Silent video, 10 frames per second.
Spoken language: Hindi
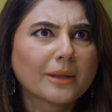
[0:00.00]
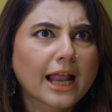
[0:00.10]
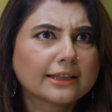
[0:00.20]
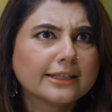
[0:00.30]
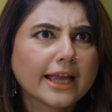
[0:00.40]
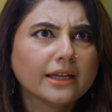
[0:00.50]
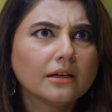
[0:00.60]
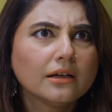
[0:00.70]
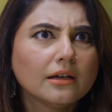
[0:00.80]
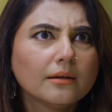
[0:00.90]
बारात नहीं आई
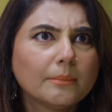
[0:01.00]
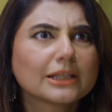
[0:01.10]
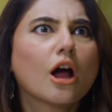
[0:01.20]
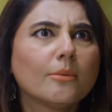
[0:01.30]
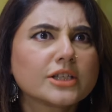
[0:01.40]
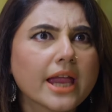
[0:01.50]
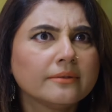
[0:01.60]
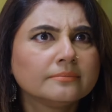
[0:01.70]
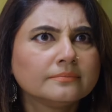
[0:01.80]
बताओ मुझे